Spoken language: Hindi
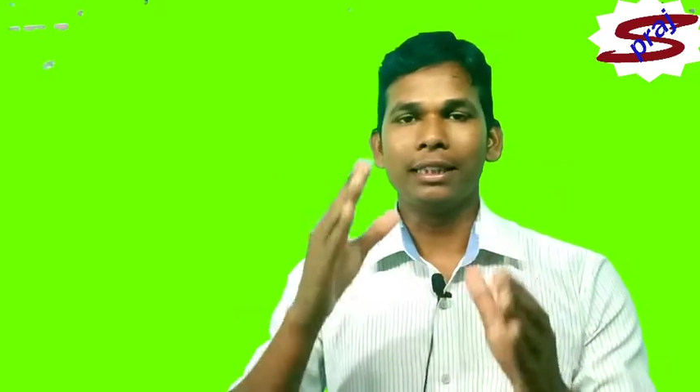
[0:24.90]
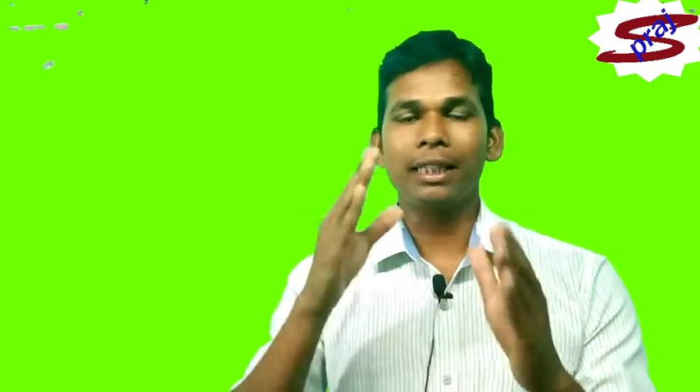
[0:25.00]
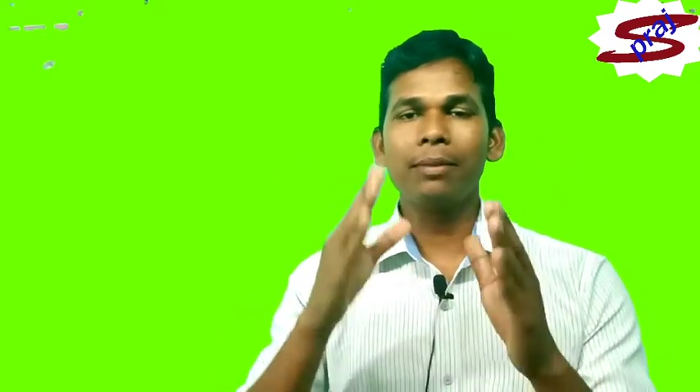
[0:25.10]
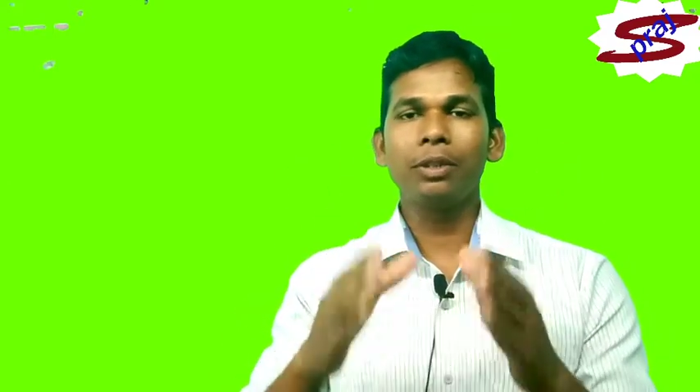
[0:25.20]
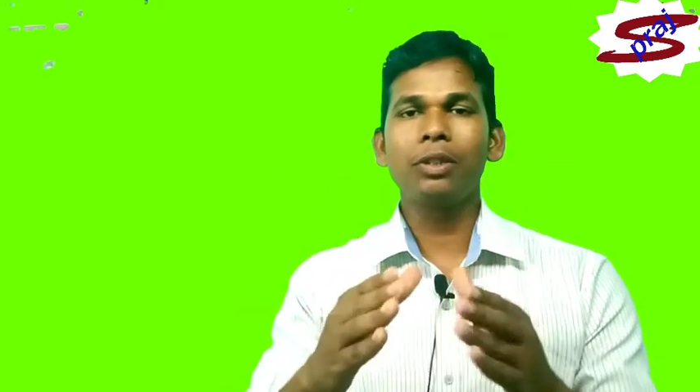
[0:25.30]

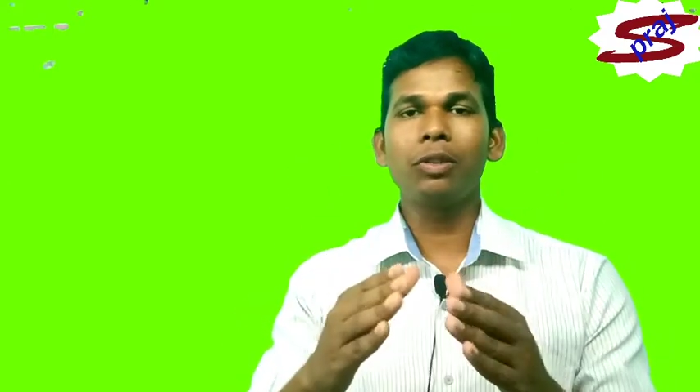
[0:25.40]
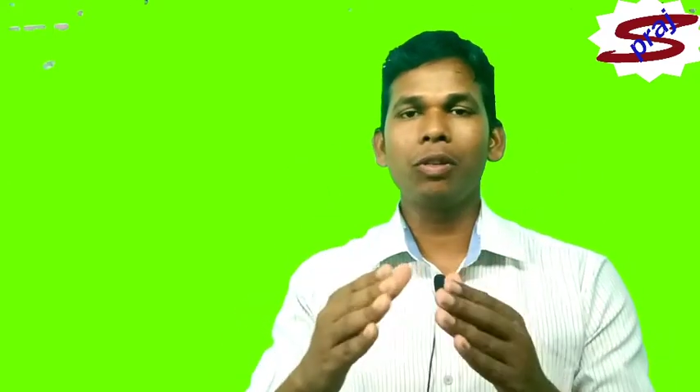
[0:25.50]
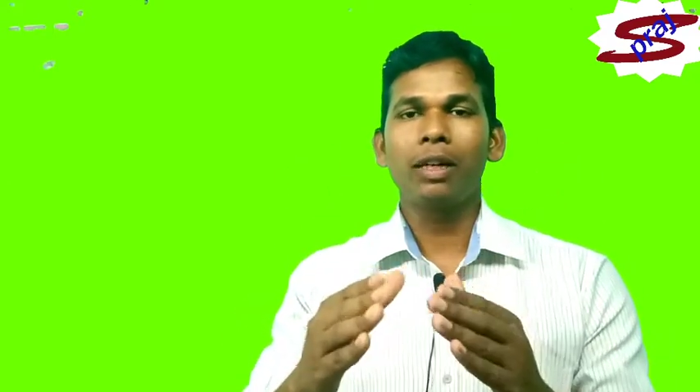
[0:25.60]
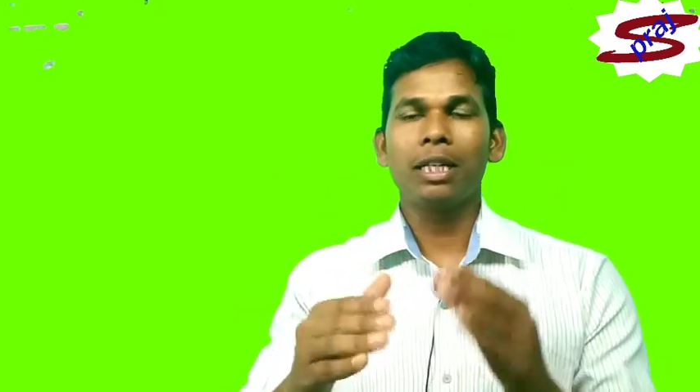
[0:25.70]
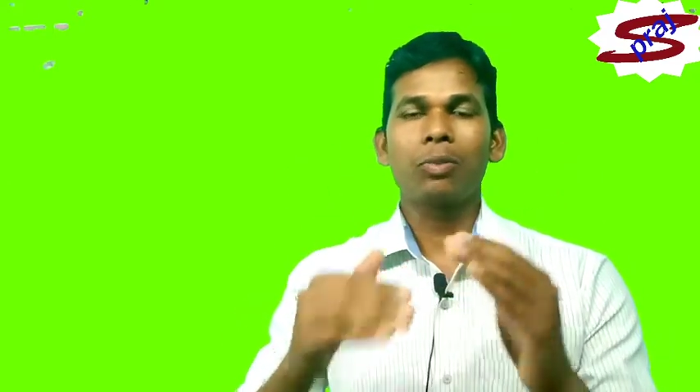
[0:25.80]
ये वीडियो
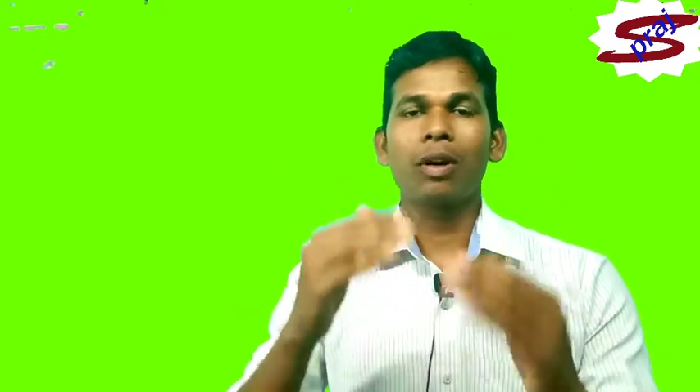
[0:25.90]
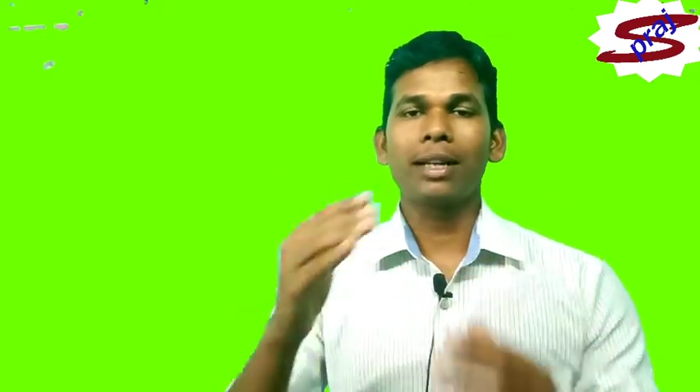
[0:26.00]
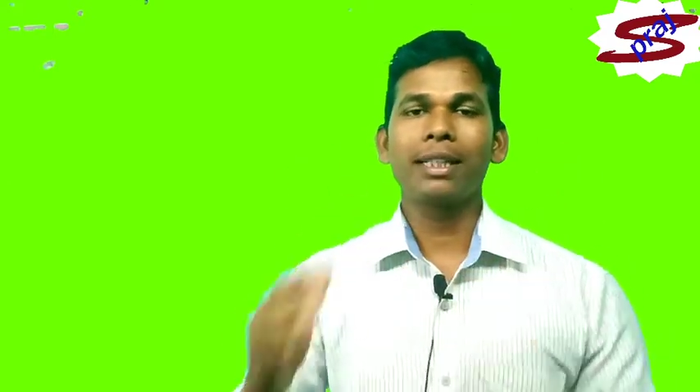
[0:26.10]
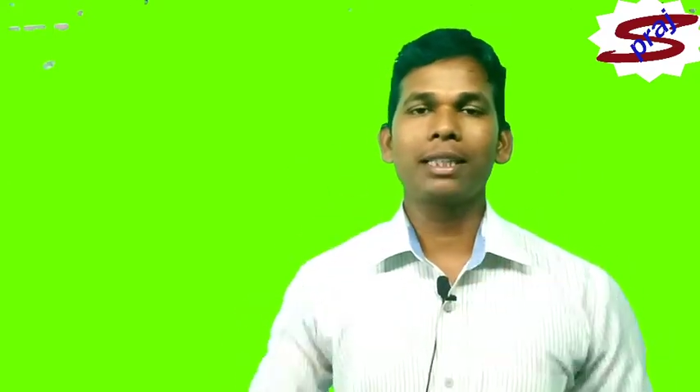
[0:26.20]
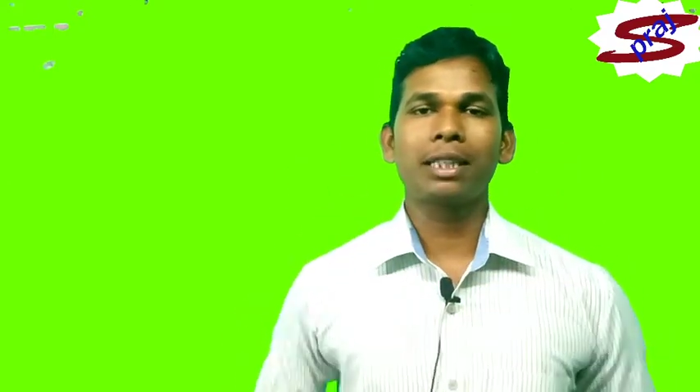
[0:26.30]

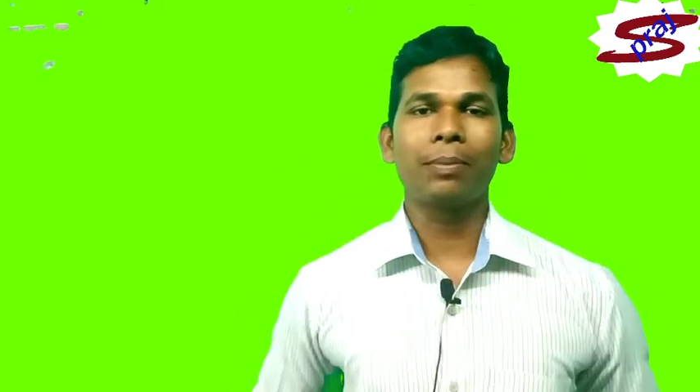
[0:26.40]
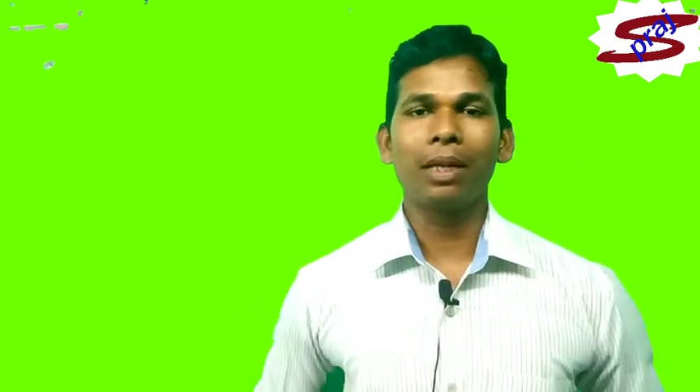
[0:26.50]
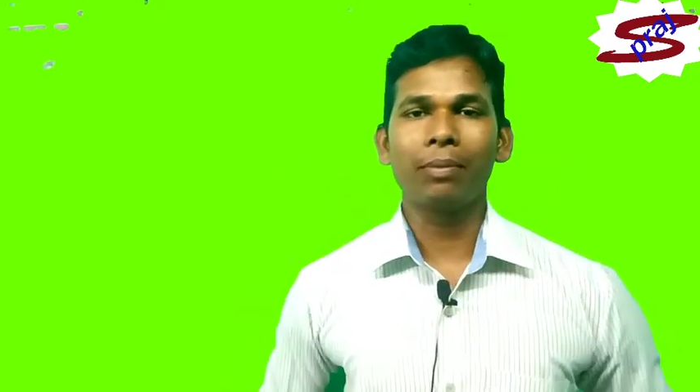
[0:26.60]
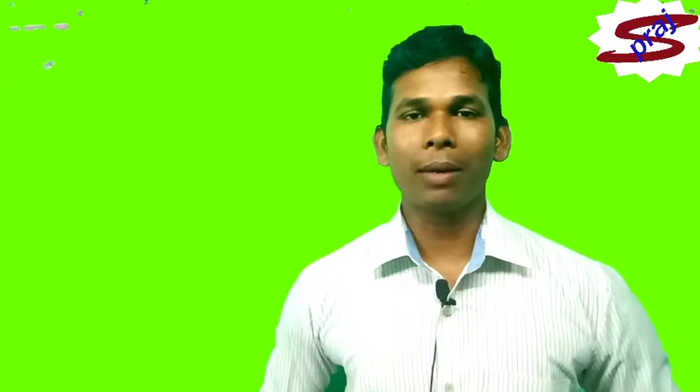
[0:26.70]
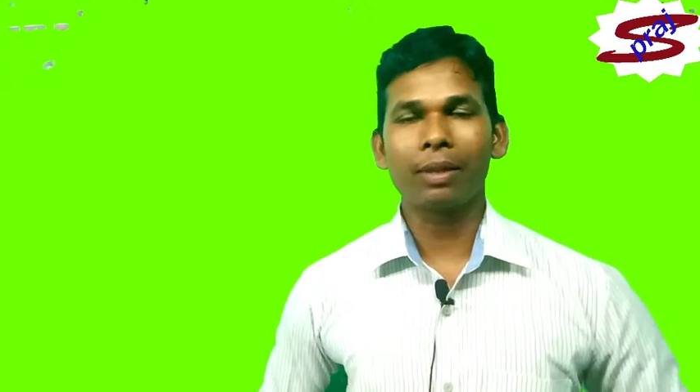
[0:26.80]
स्पोकन इंग्लिश के
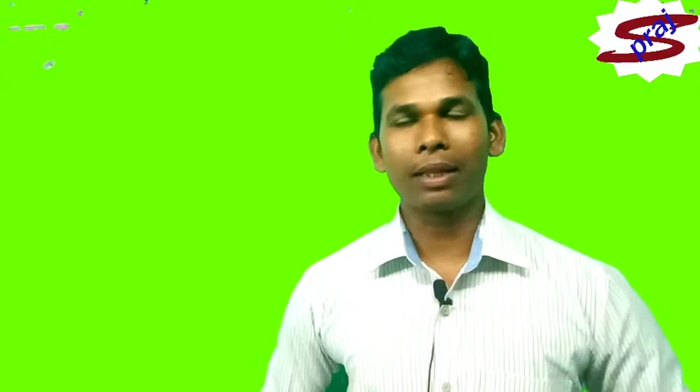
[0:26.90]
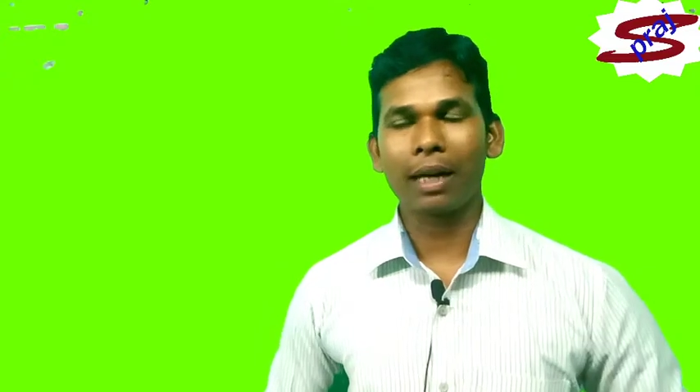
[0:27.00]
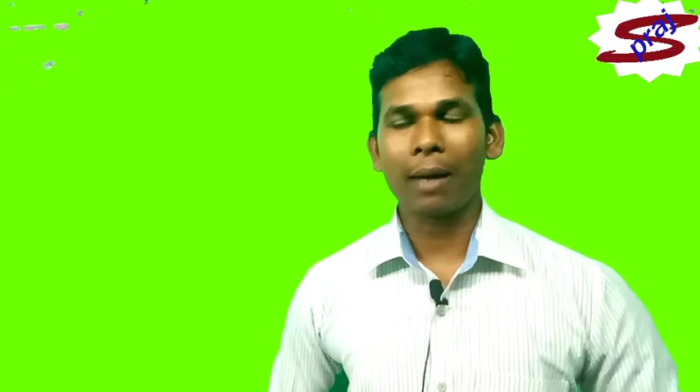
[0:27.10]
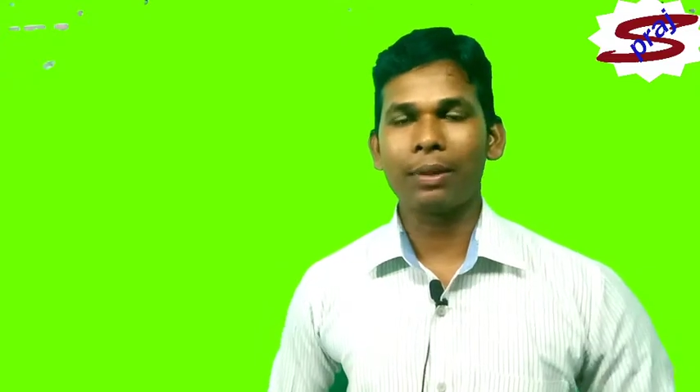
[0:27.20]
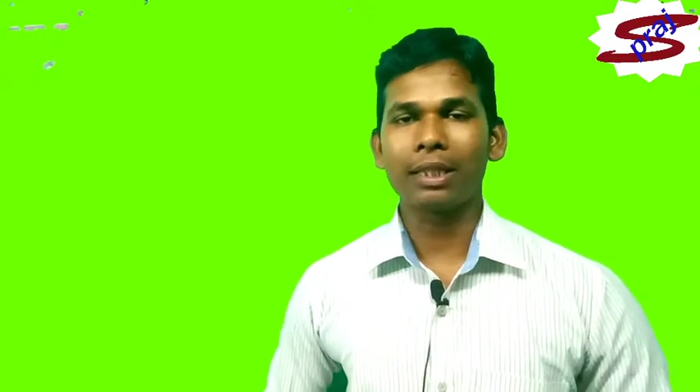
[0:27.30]
फील्ड में आपकी
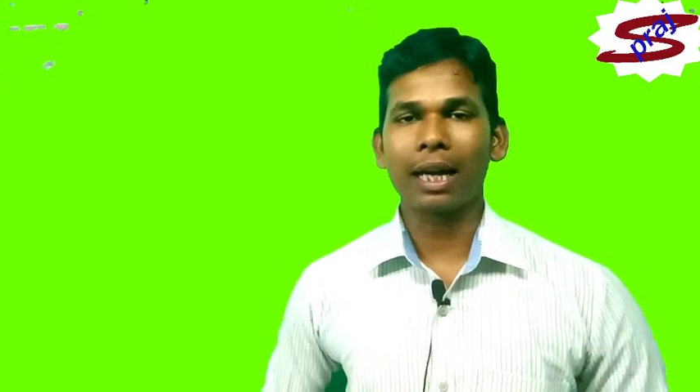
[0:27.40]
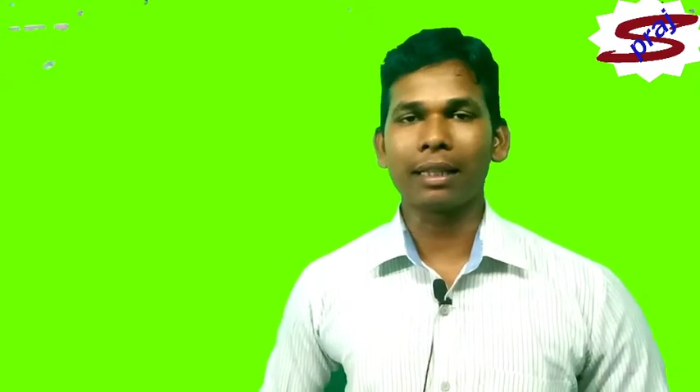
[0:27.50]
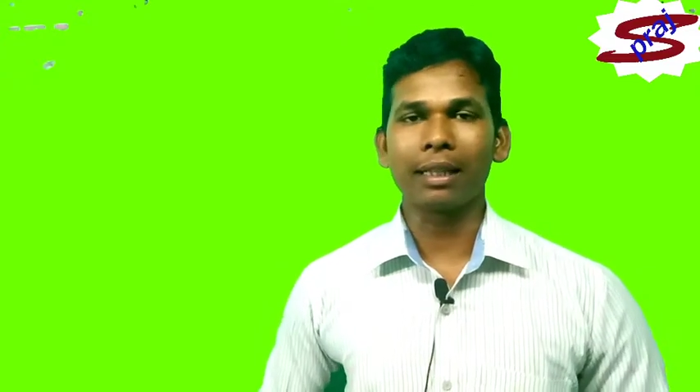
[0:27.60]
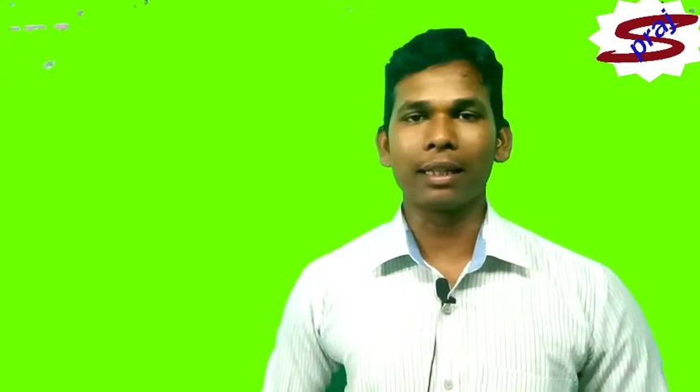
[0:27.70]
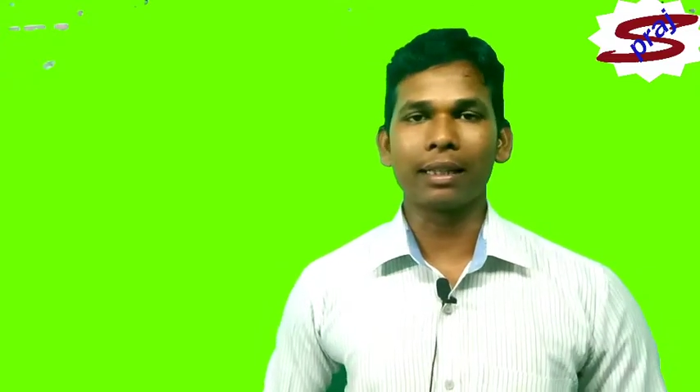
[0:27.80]
काफ़ी
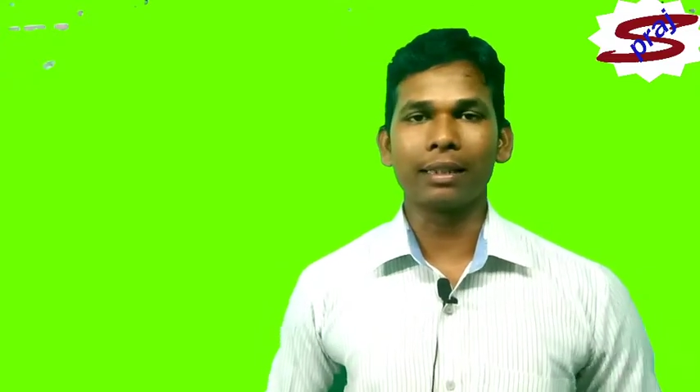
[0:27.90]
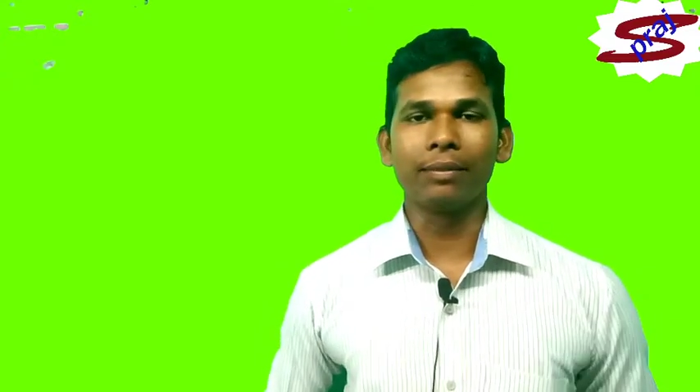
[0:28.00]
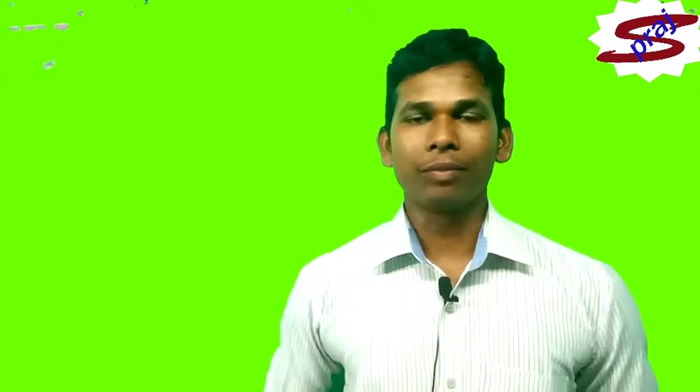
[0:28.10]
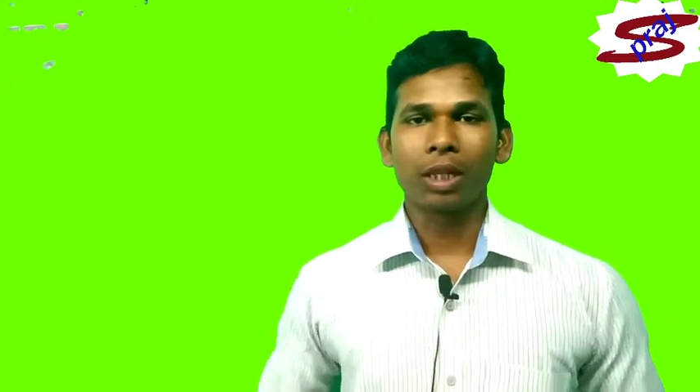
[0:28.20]
सहायता करेगी